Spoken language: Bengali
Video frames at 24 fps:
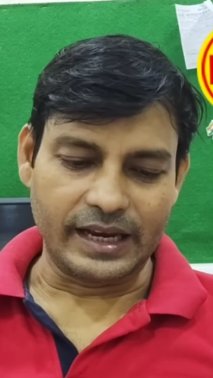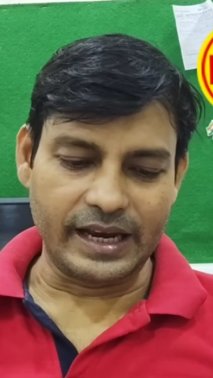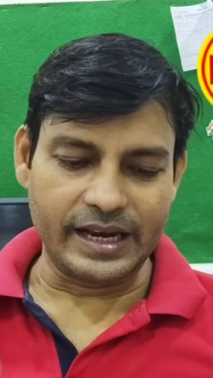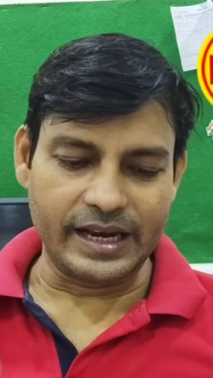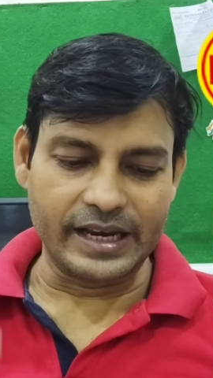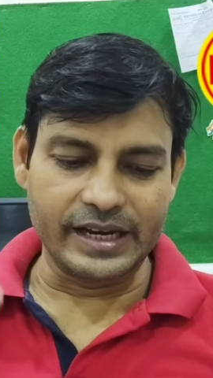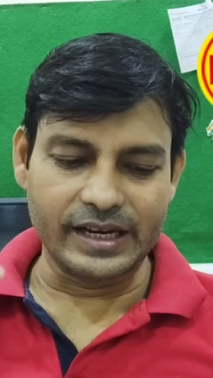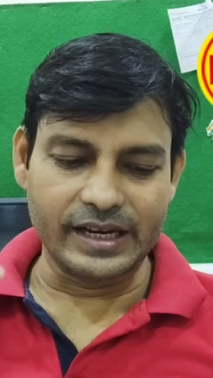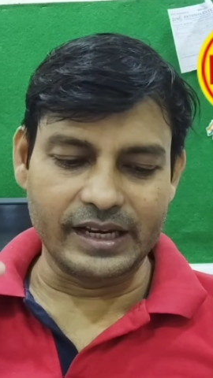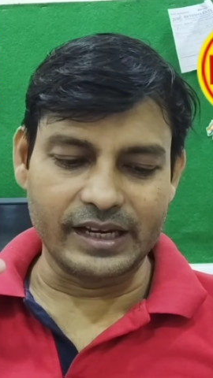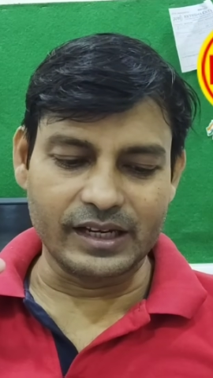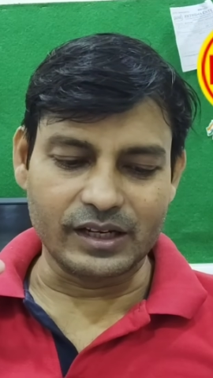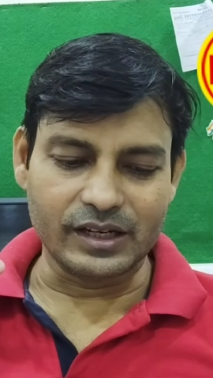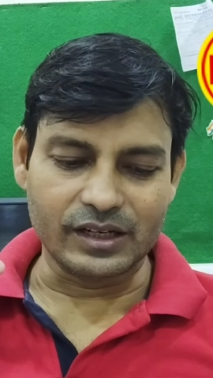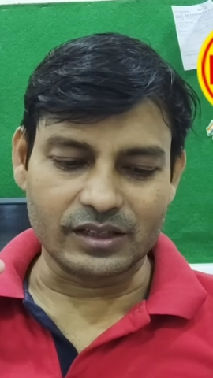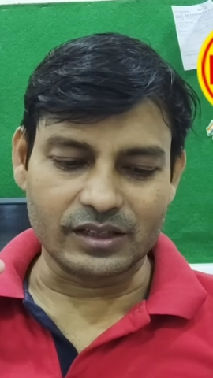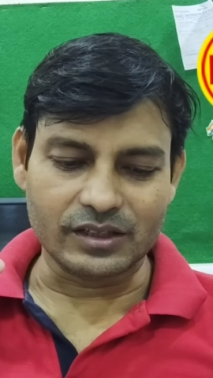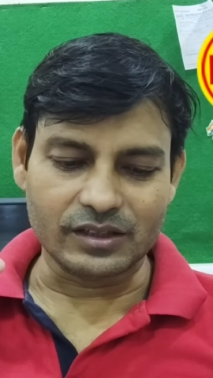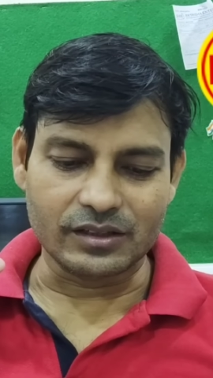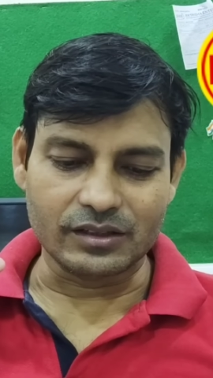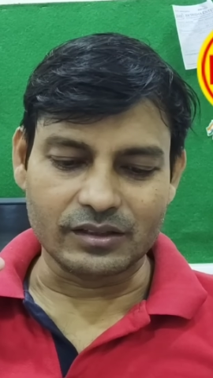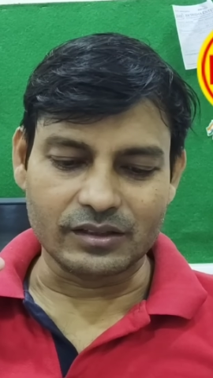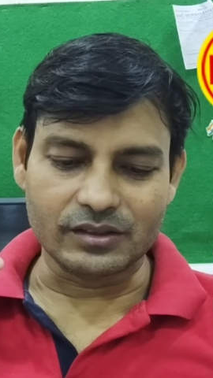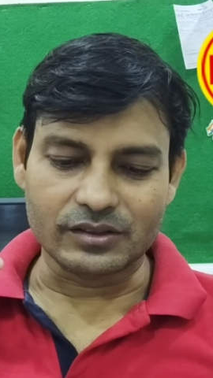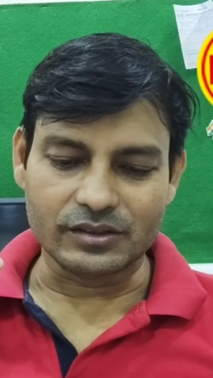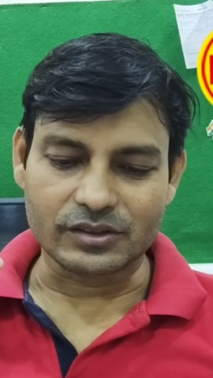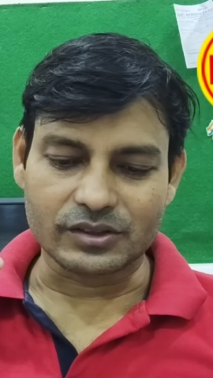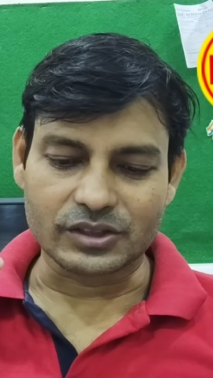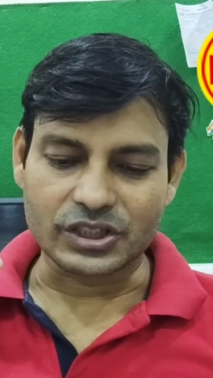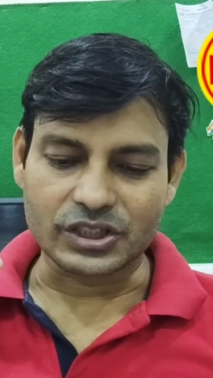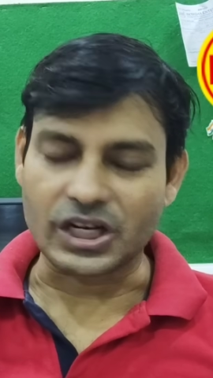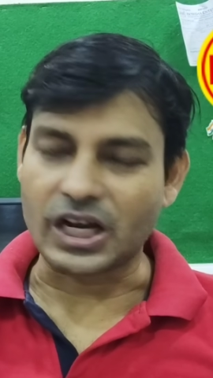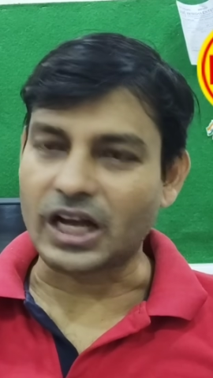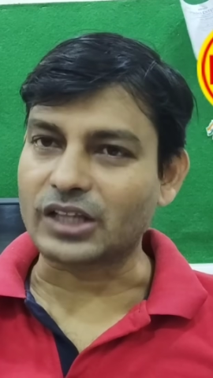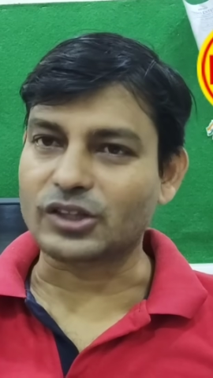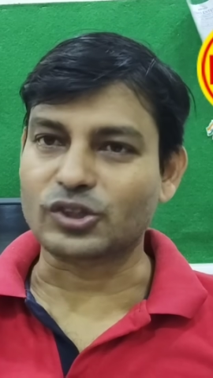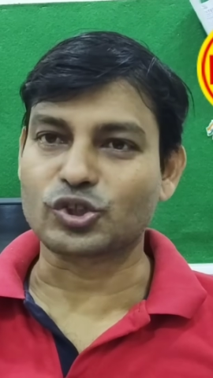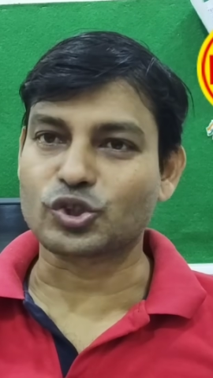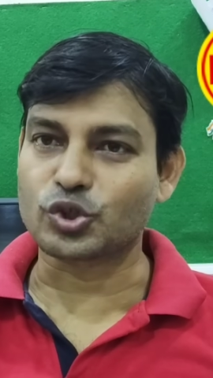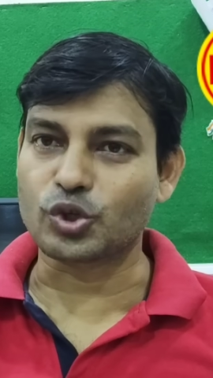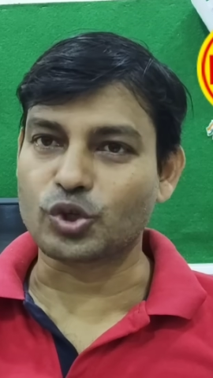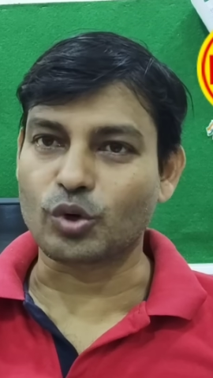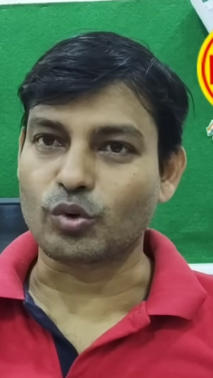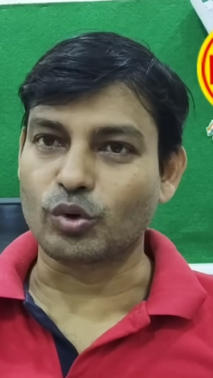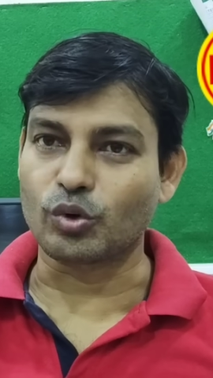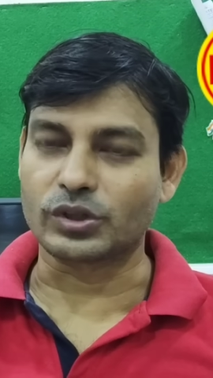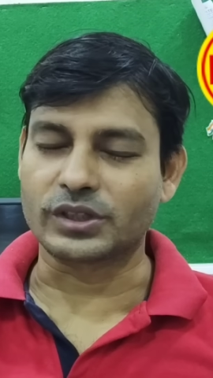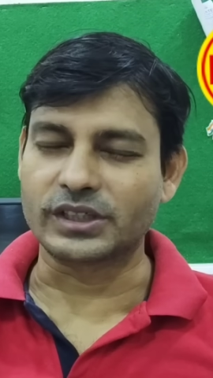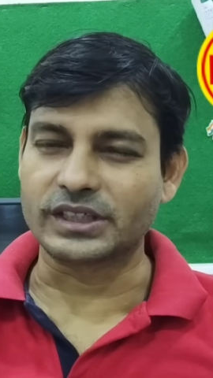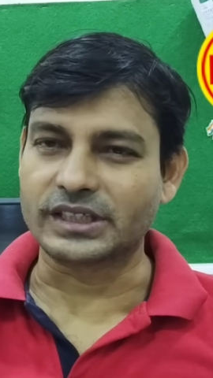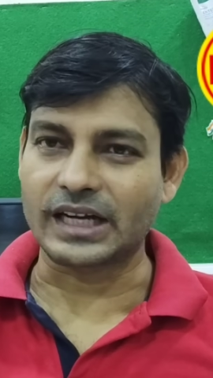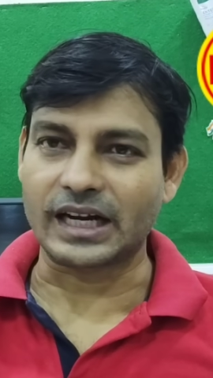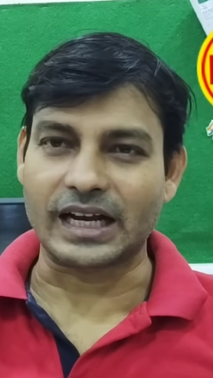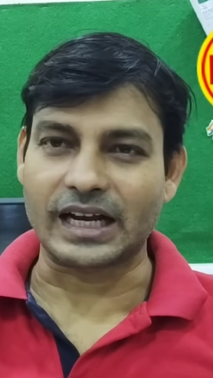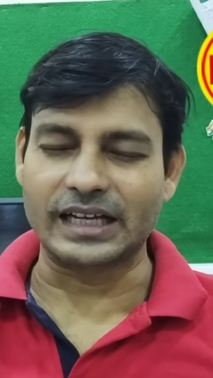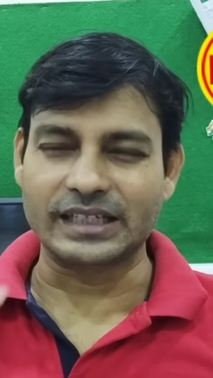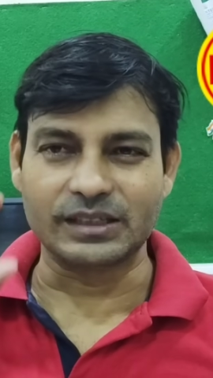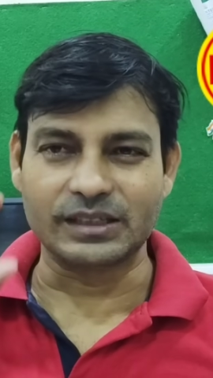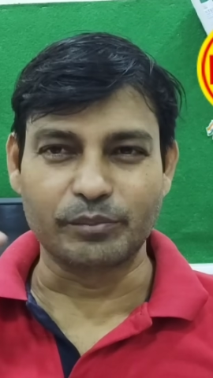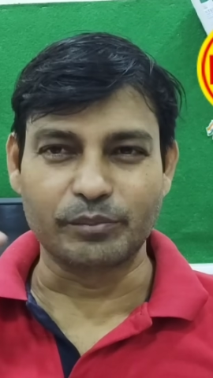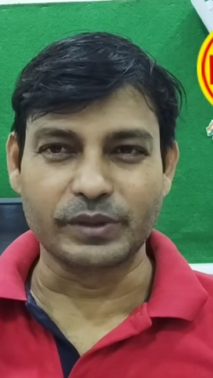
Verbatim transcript: এই সাতশো কোটি টাকা এই যে